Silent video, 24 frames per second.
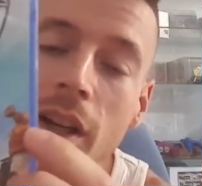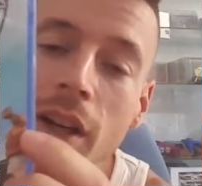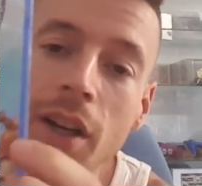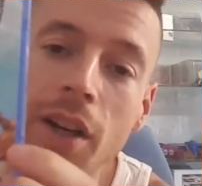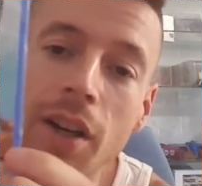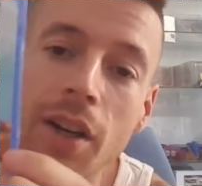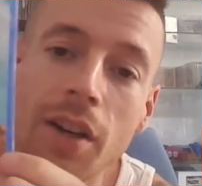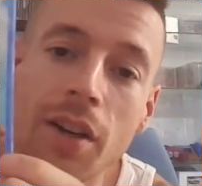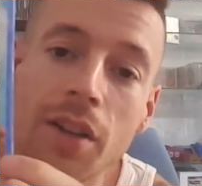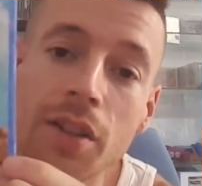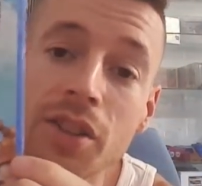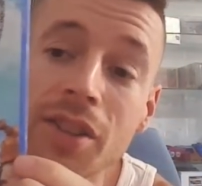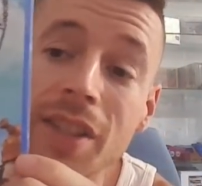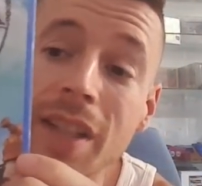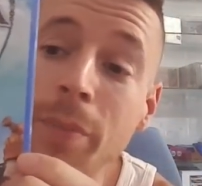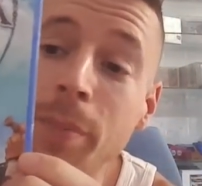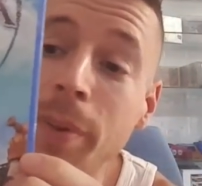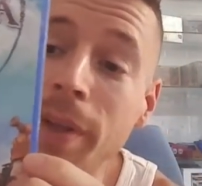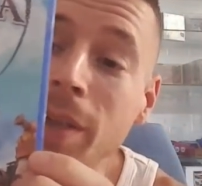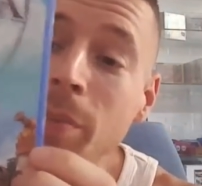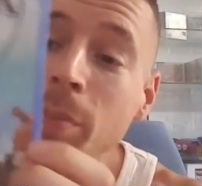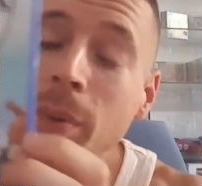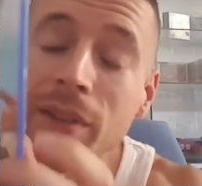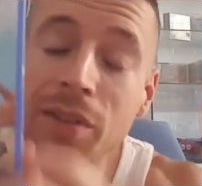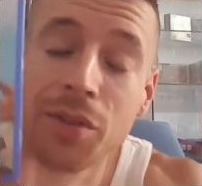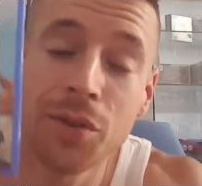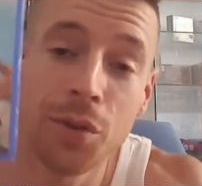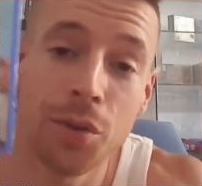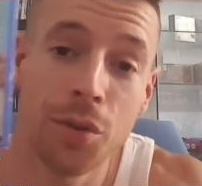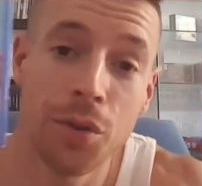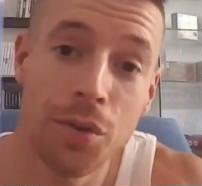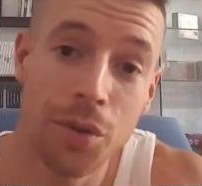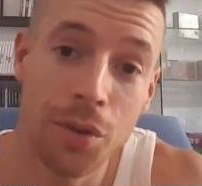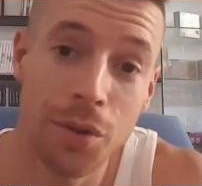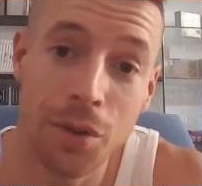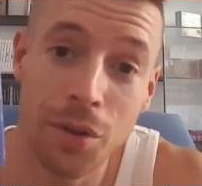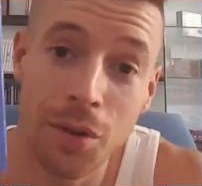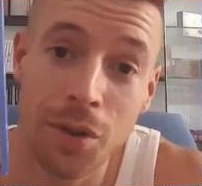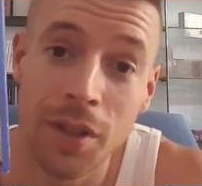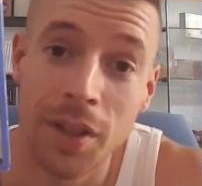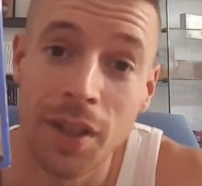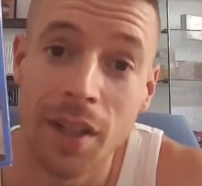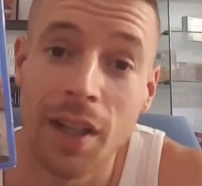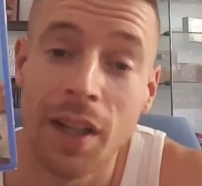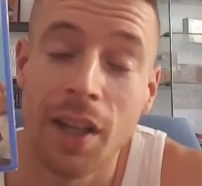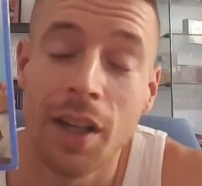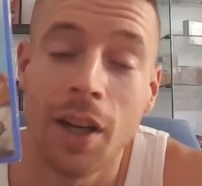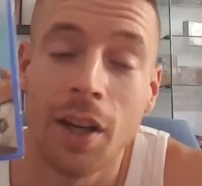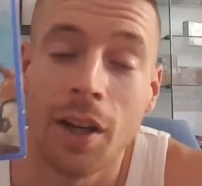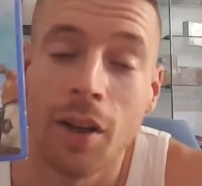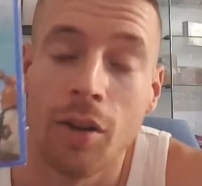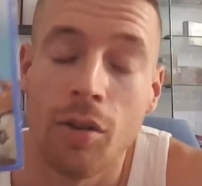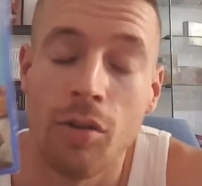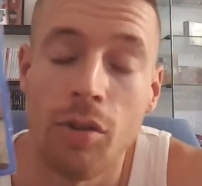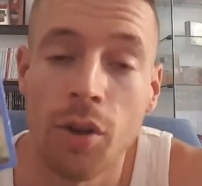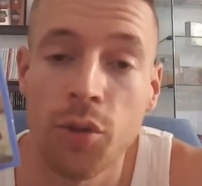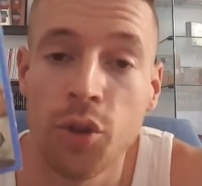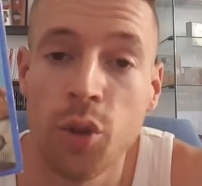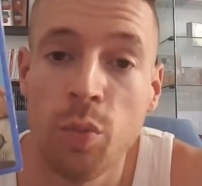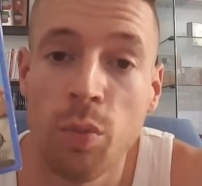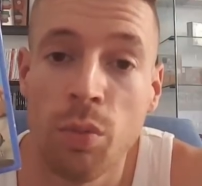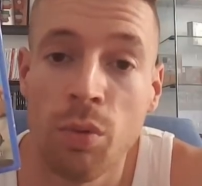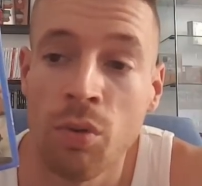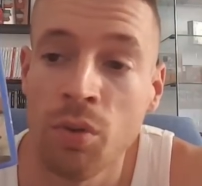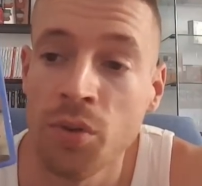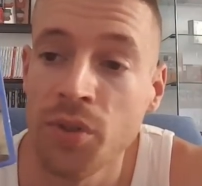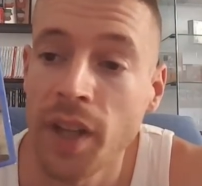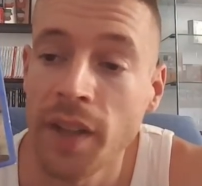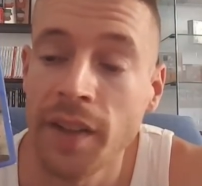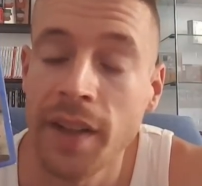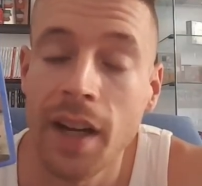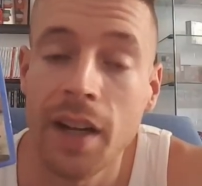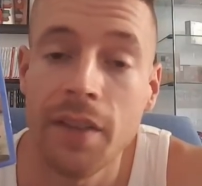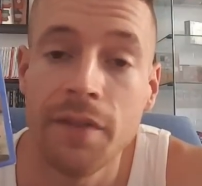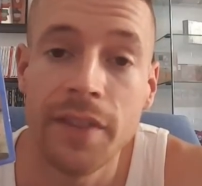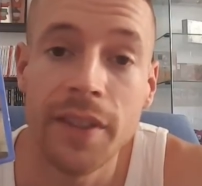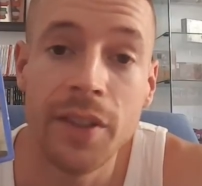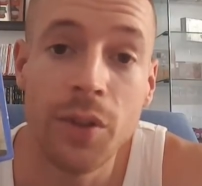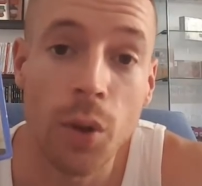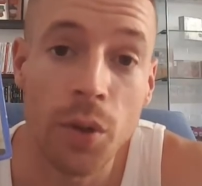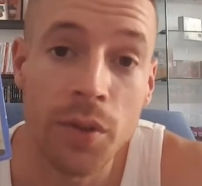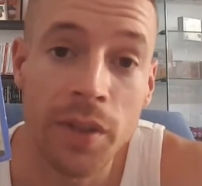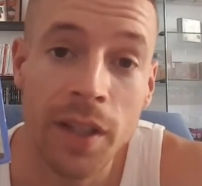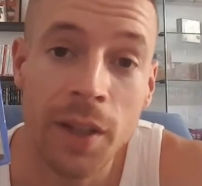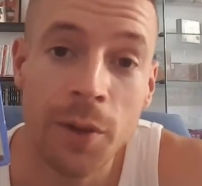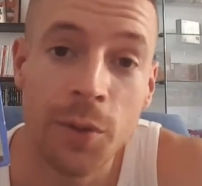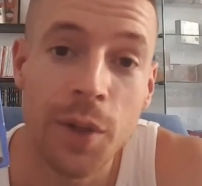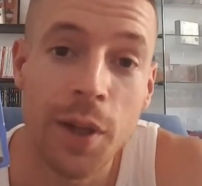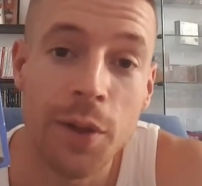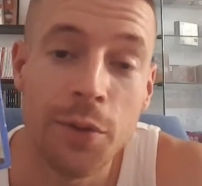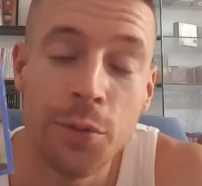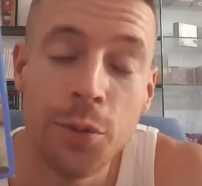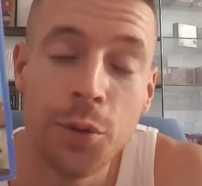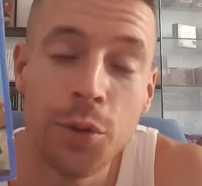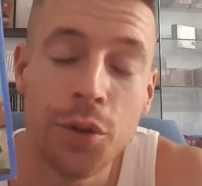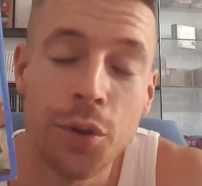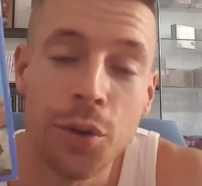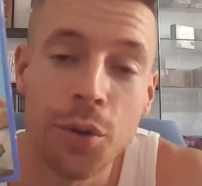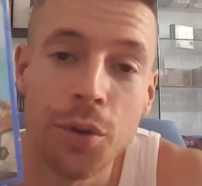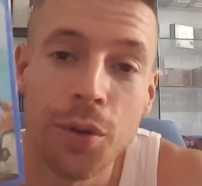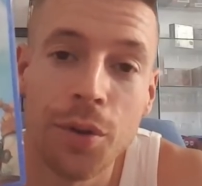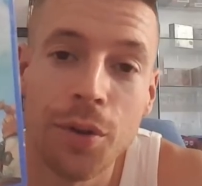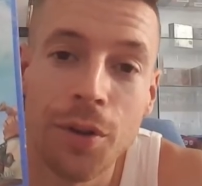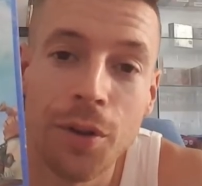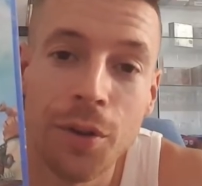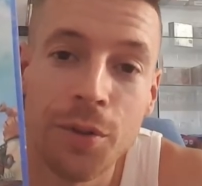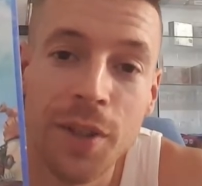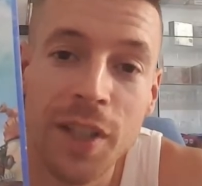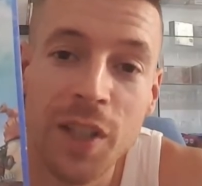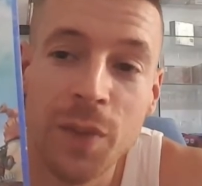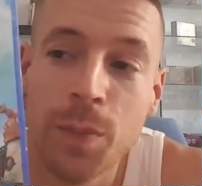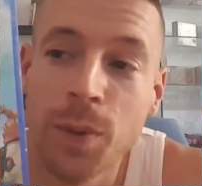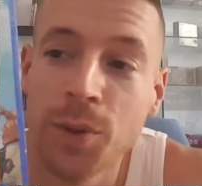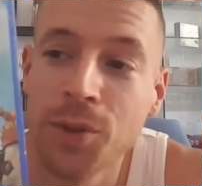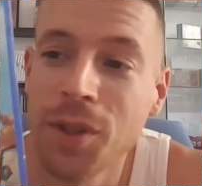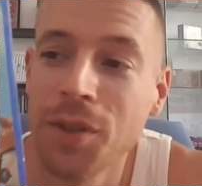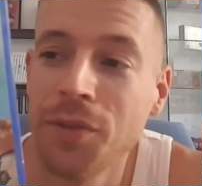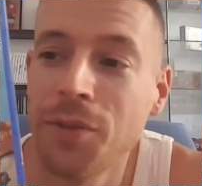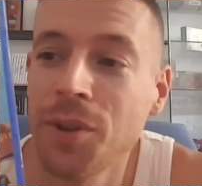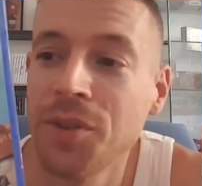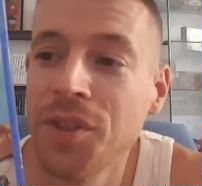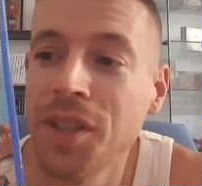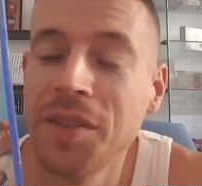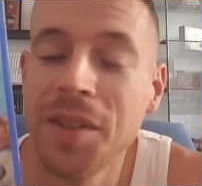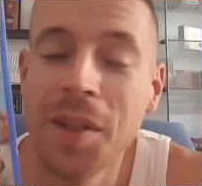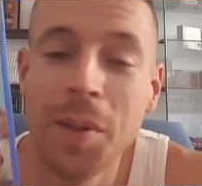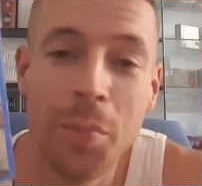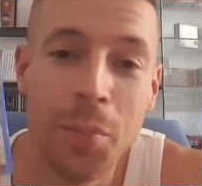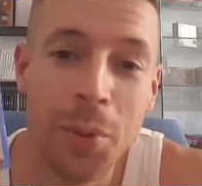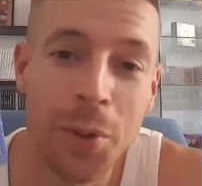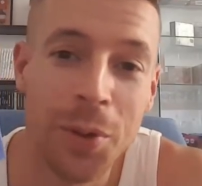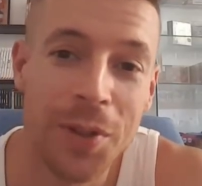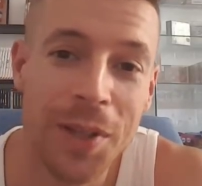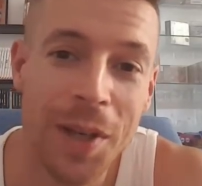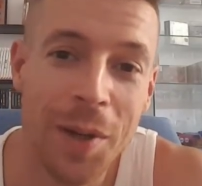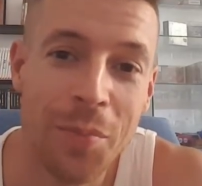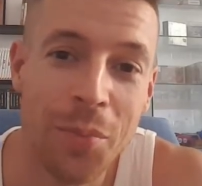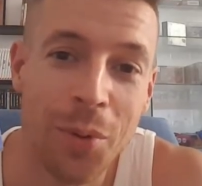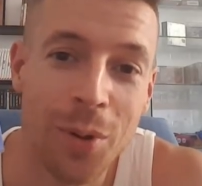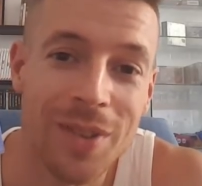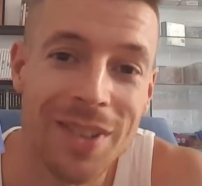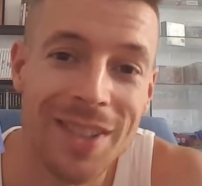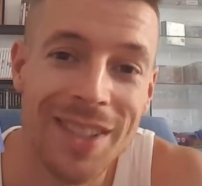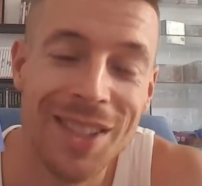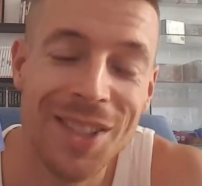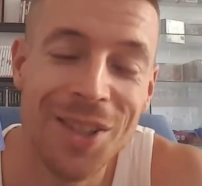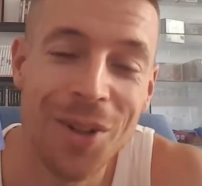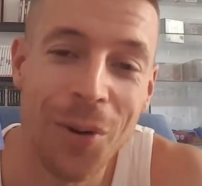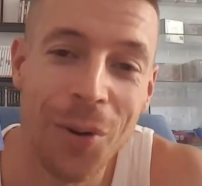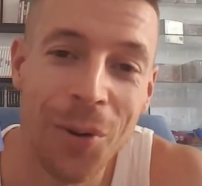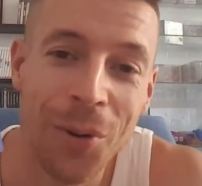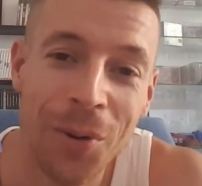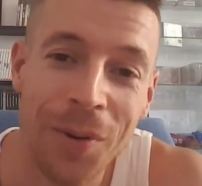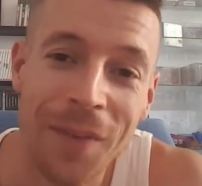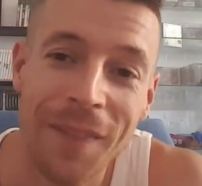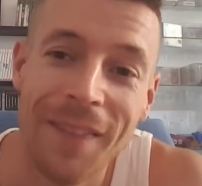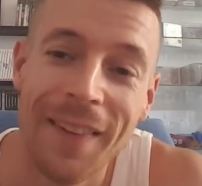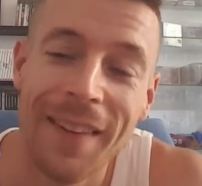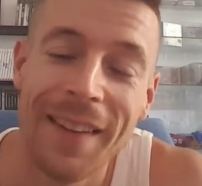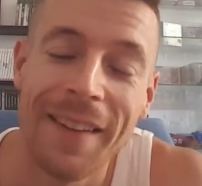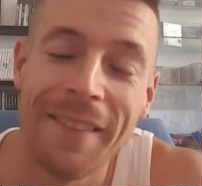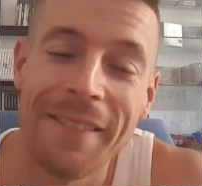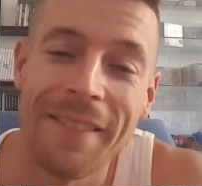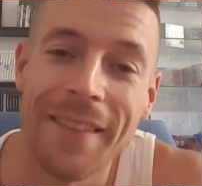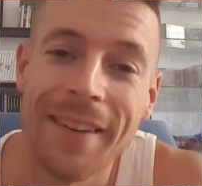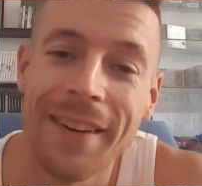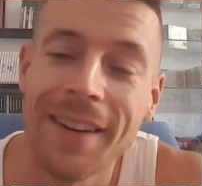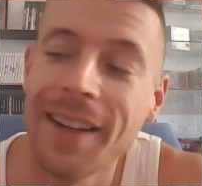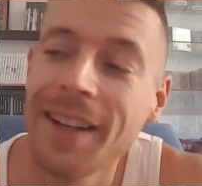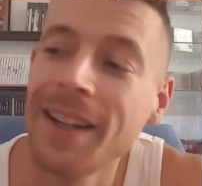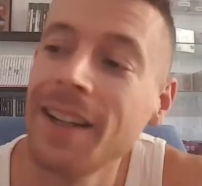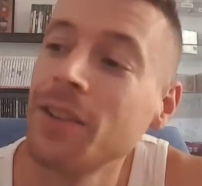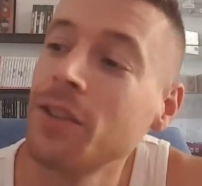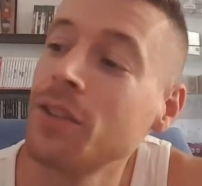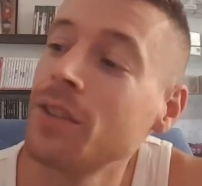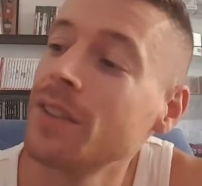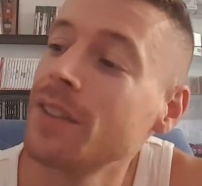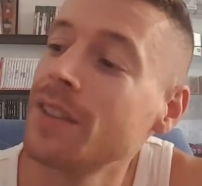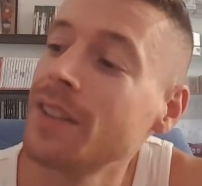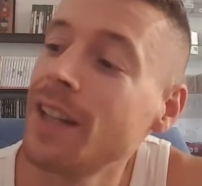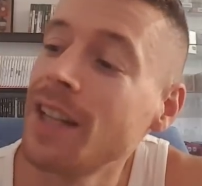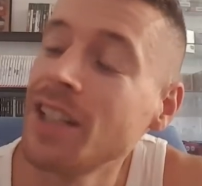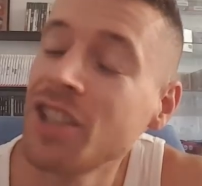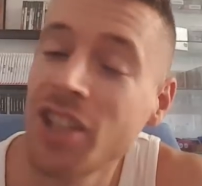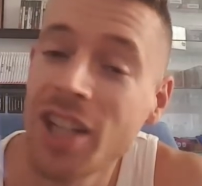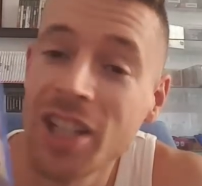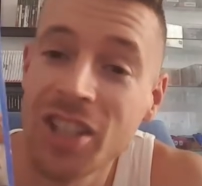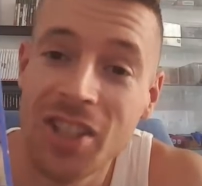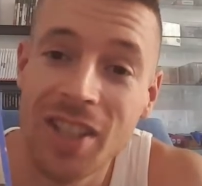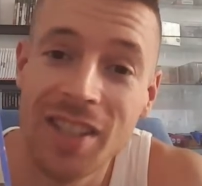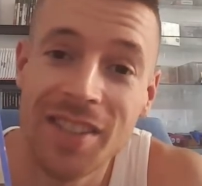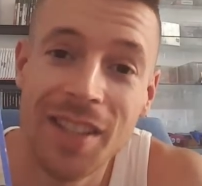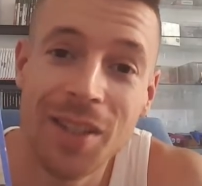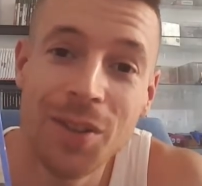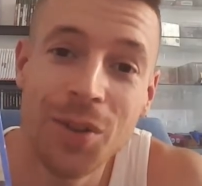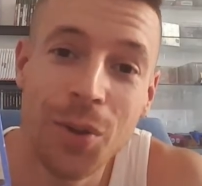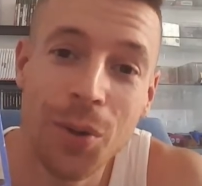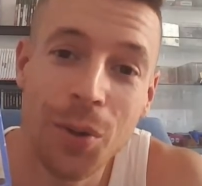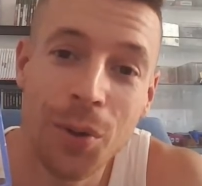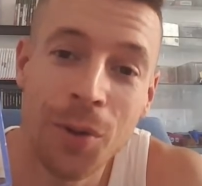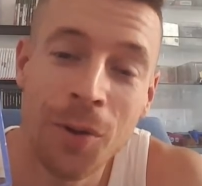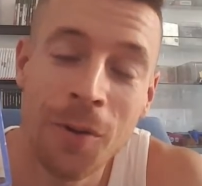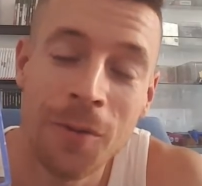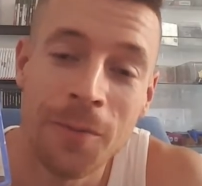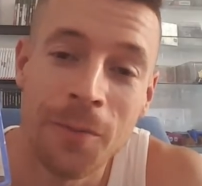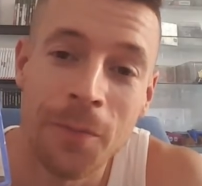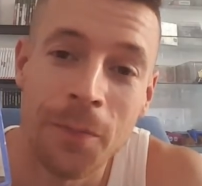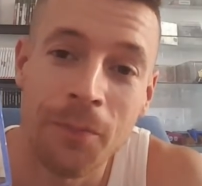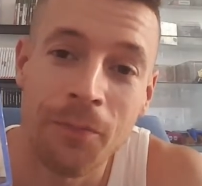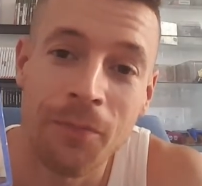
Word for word: Euh, je l'ai pris parce que euh, lors de mon dernier avis de grenier, on a vu qu'une exposante vendait Deponia pour 10 euros. Voilà, là j'ai acheté 5 euros.